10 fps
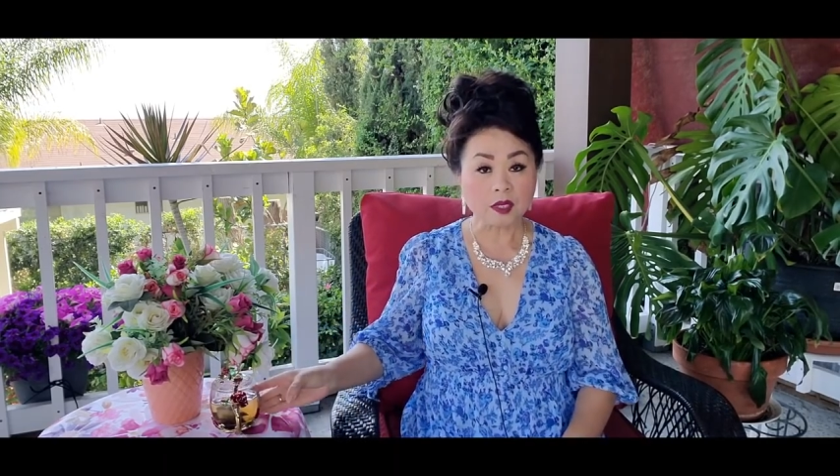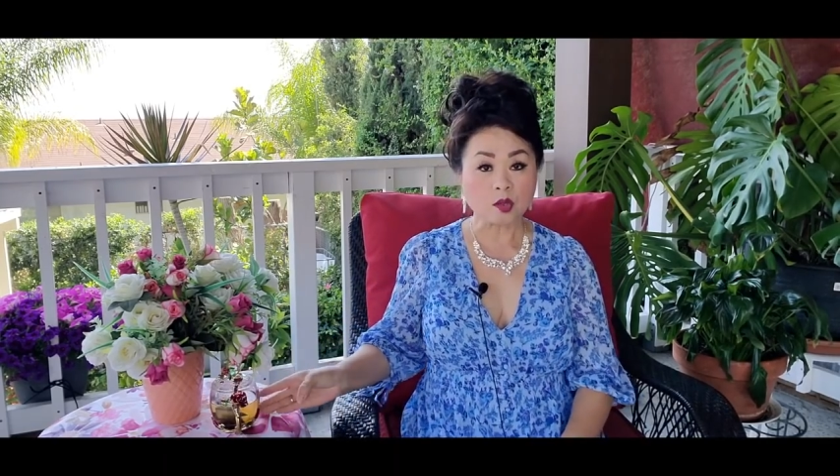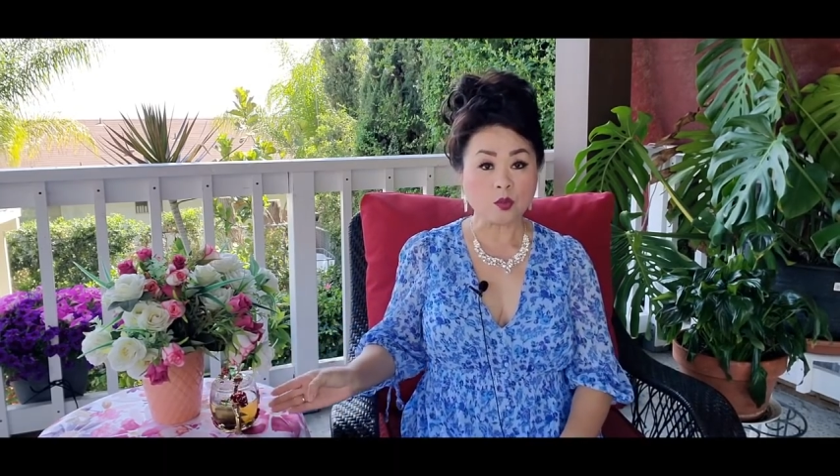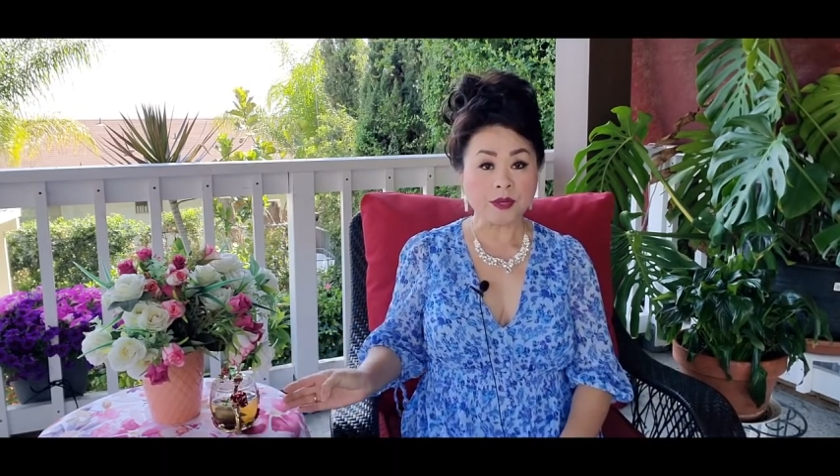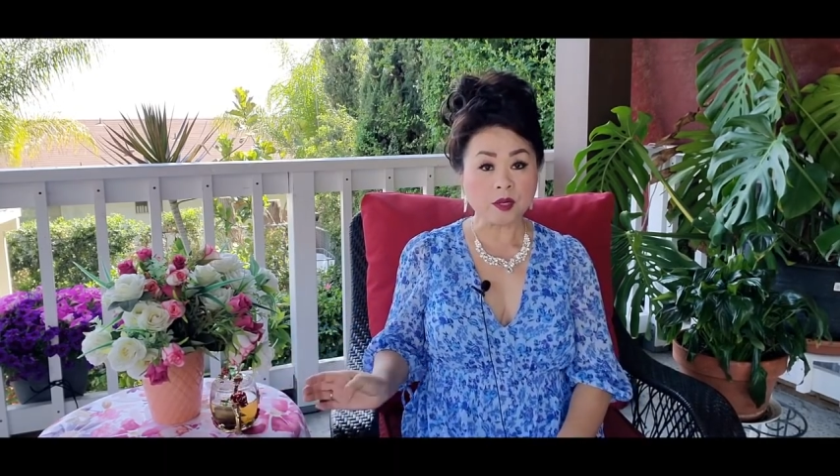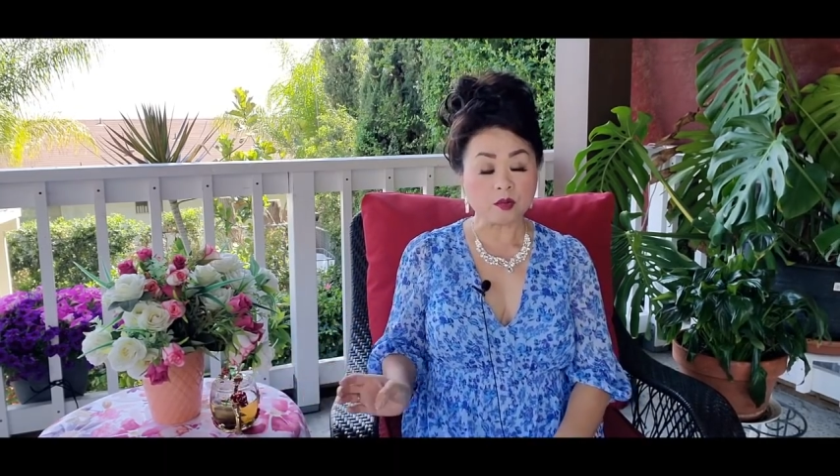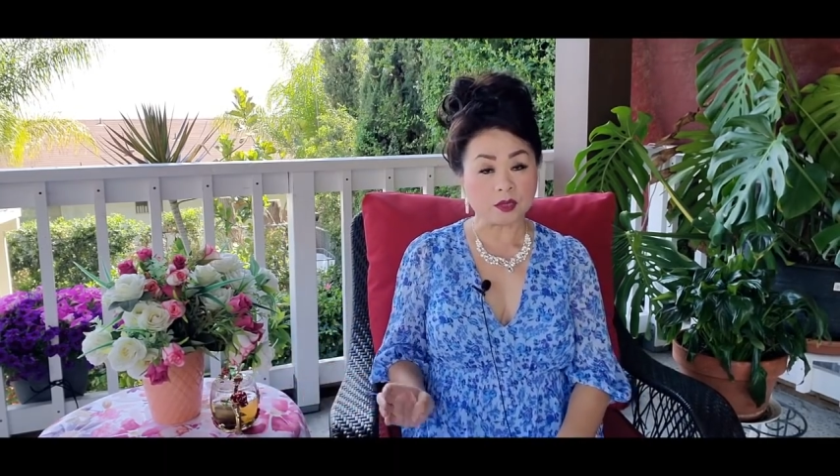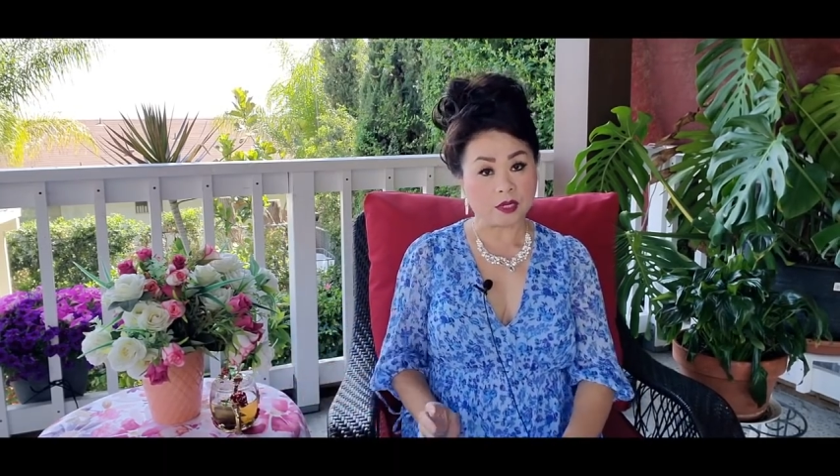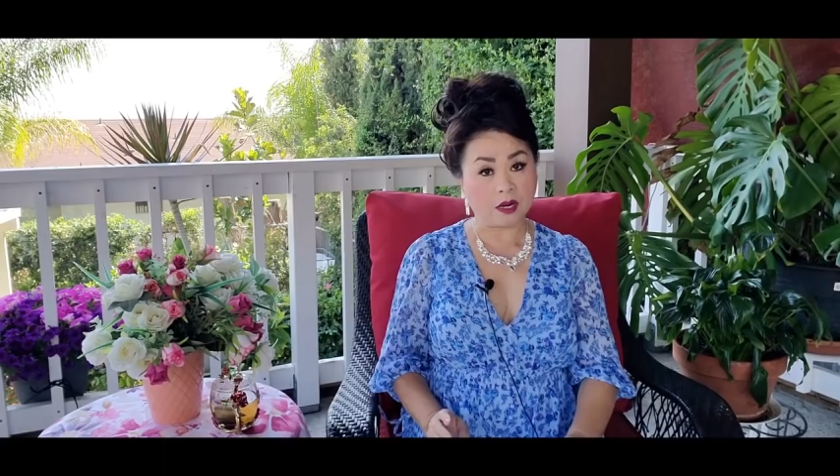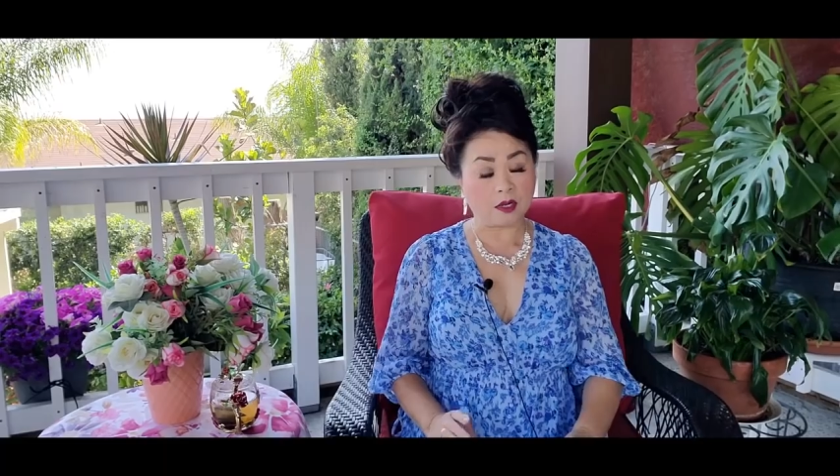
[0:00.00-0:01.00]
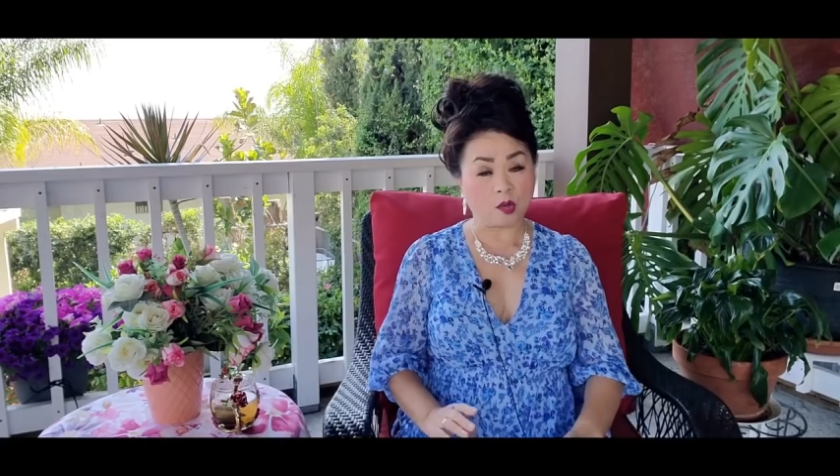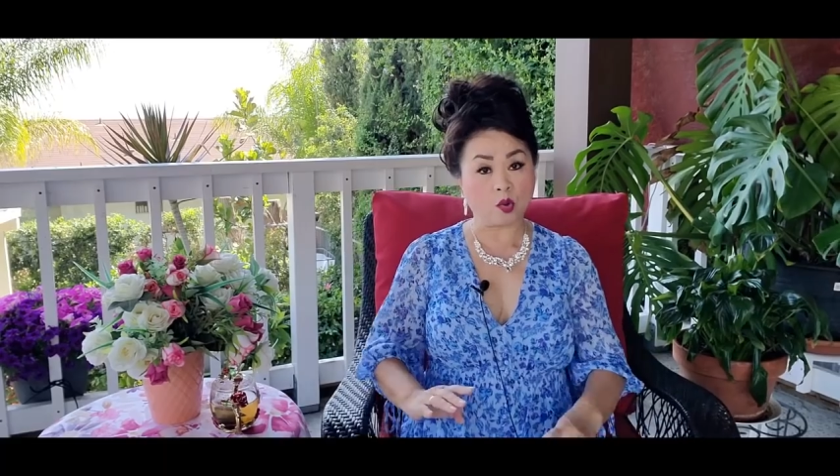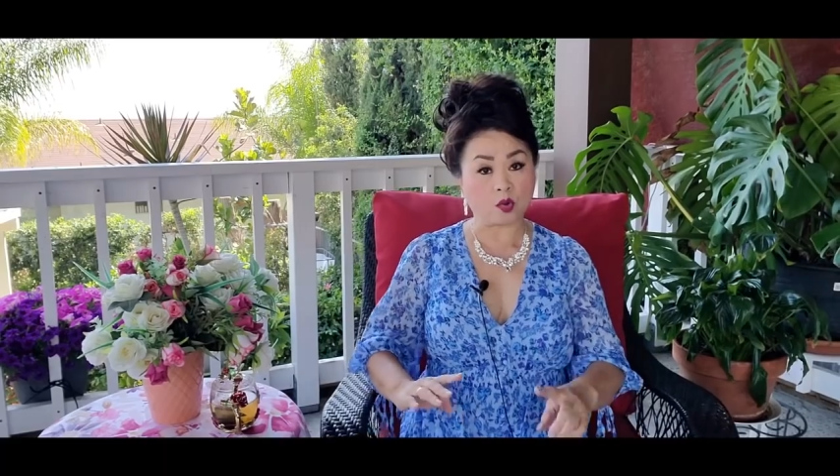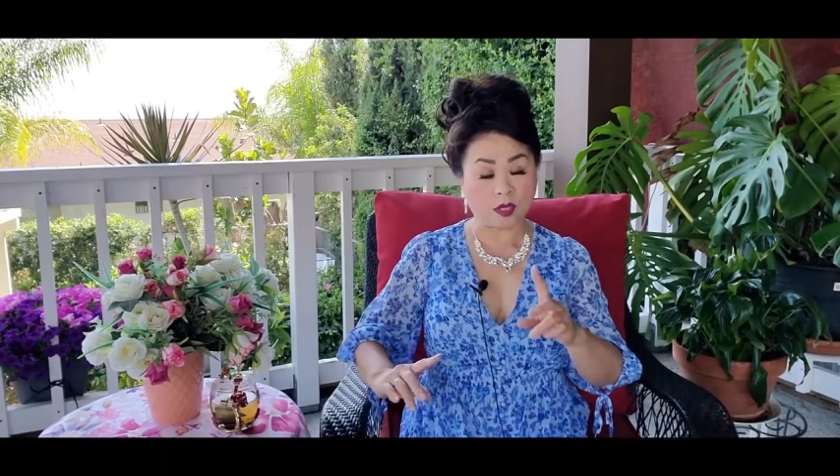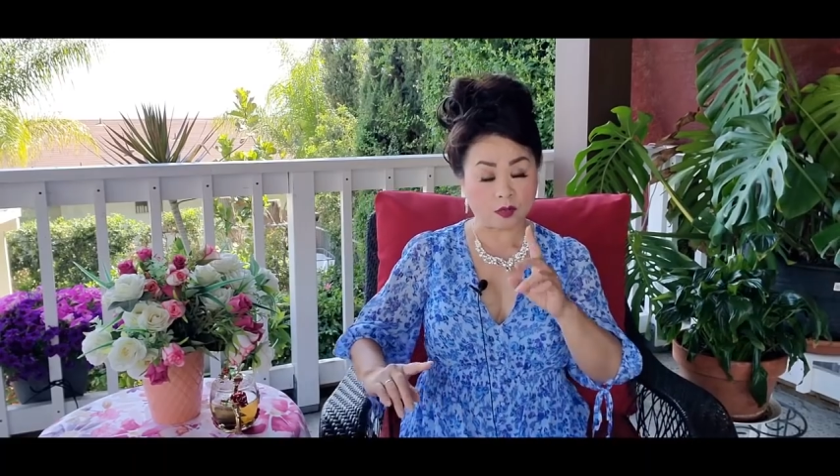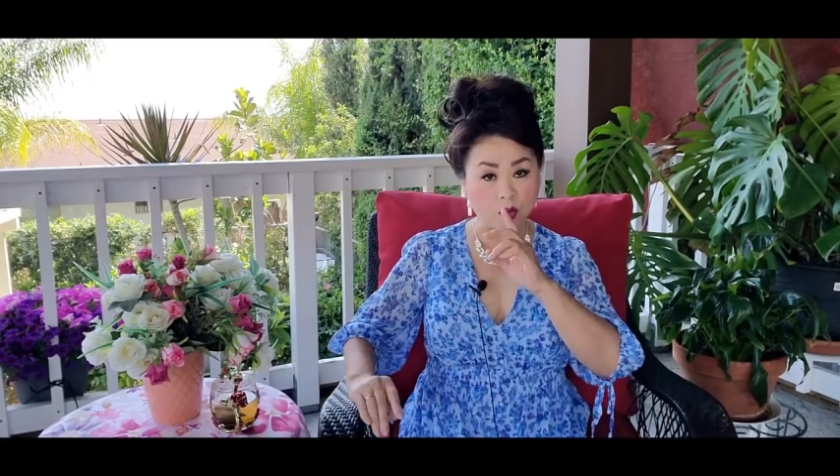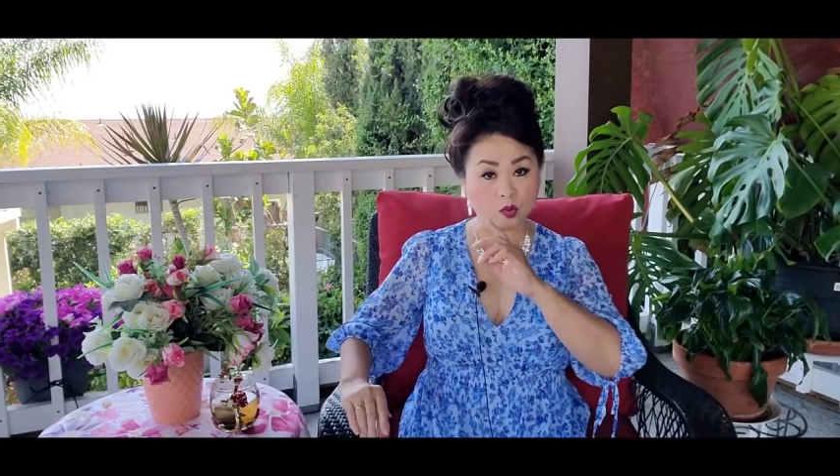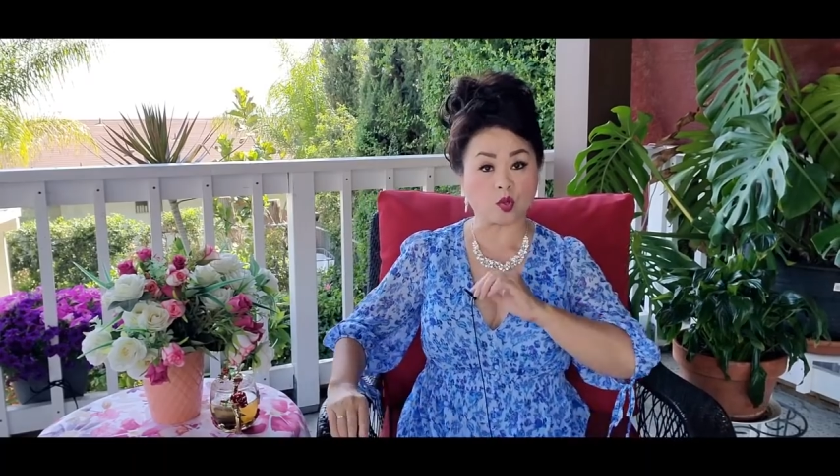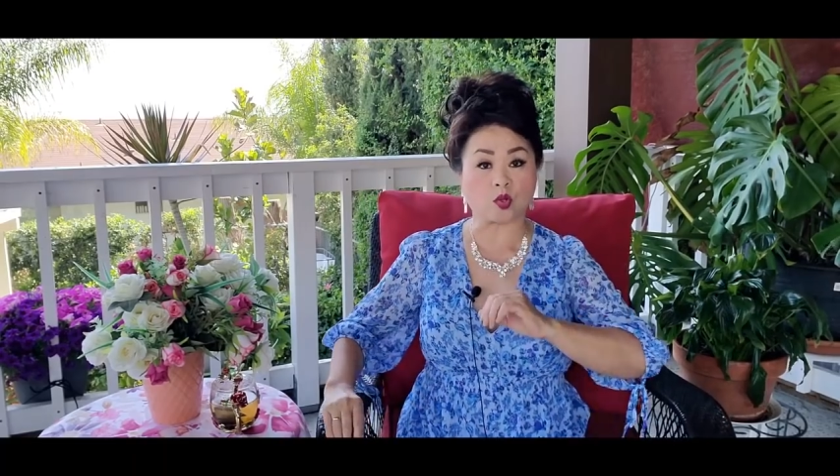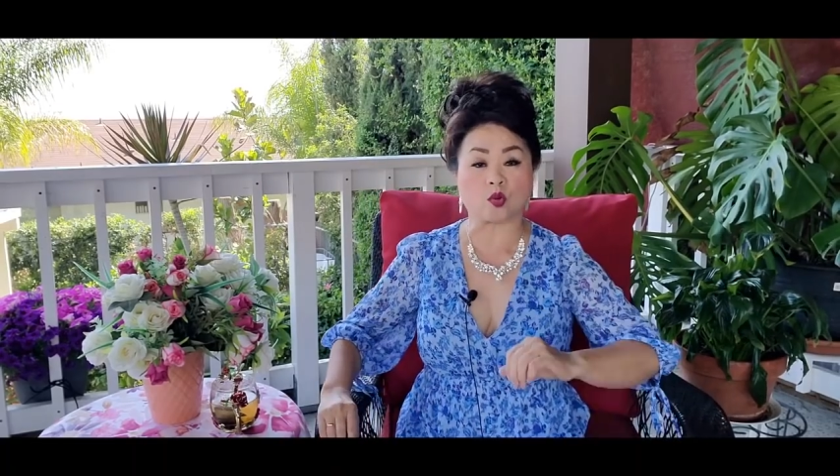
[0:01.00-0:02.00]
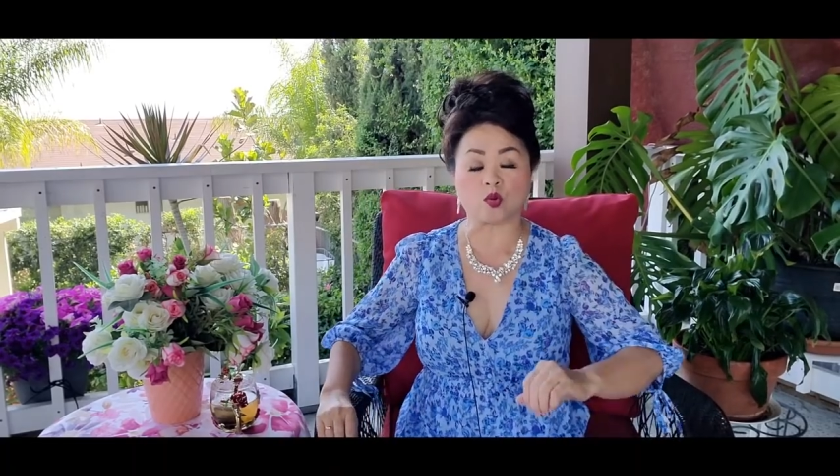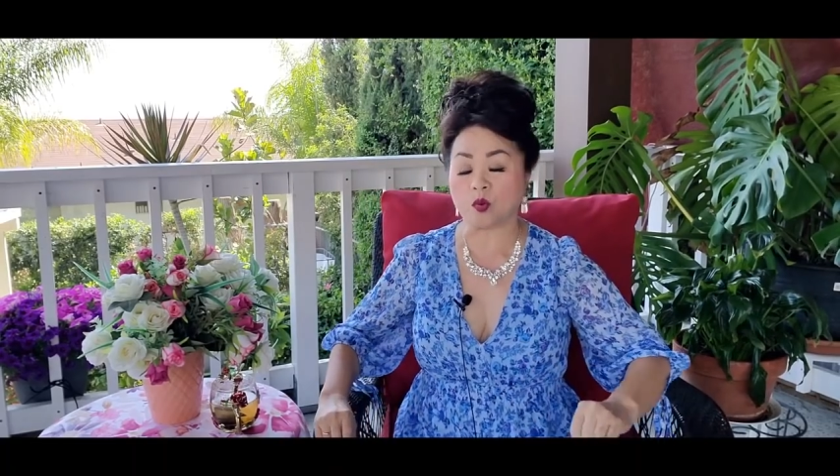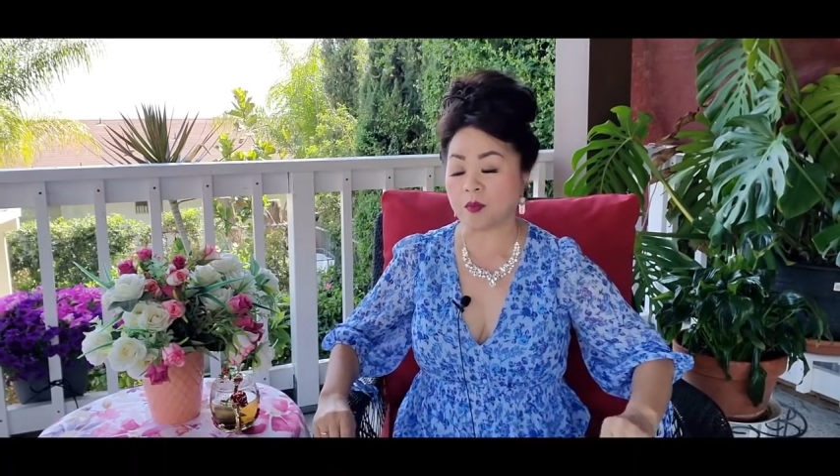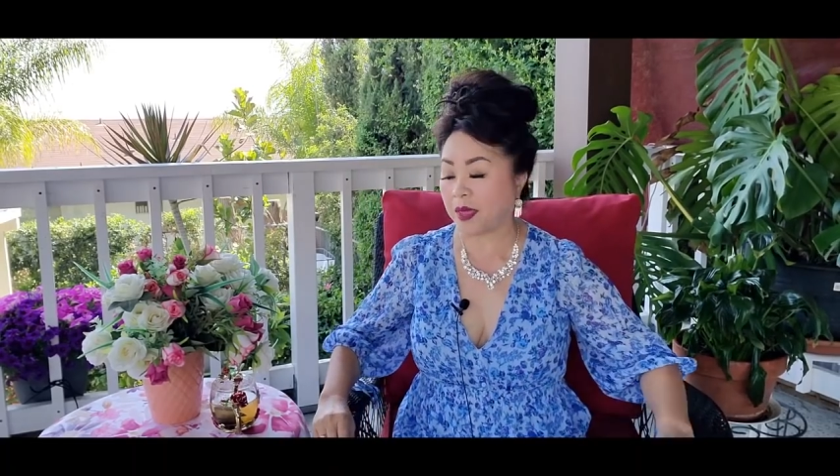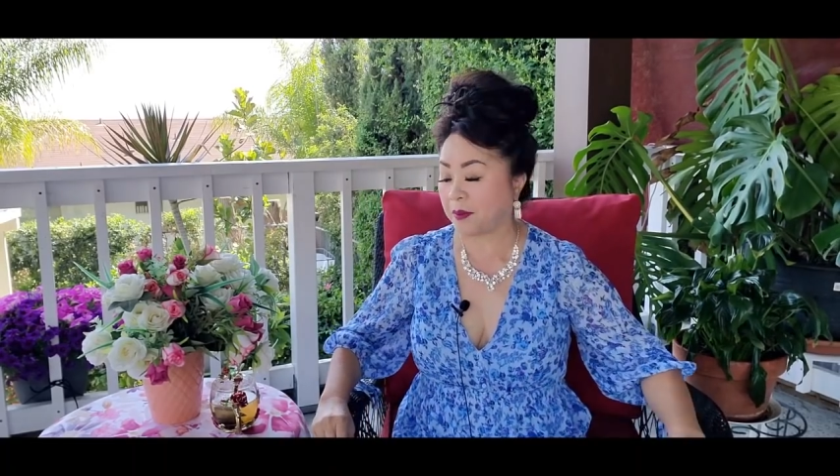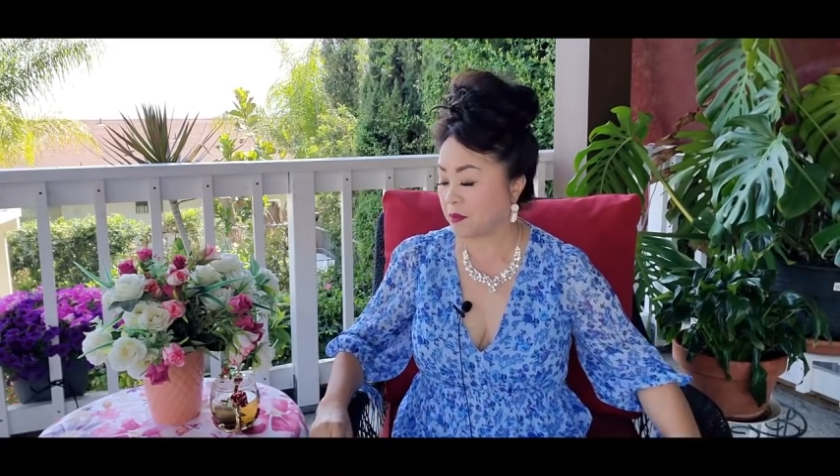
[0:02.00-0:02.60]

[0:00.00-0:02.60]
tụi mình nung là nó nửa hồ sọ tông tôi rồi cụ mà